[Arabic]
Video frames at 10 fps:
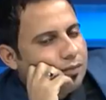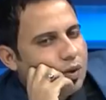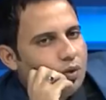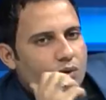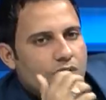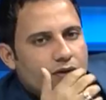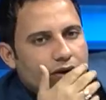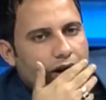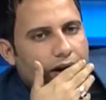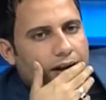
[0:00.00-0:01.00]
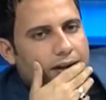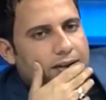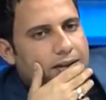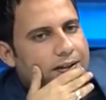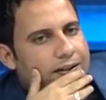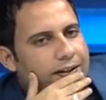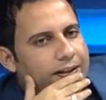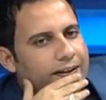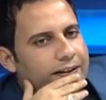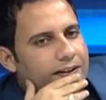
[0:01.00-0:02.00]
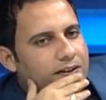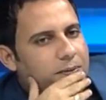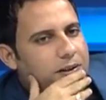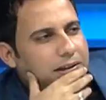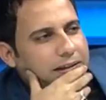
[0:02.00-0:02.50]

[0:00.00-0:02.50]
يوسف الدراجي ايش فيه؟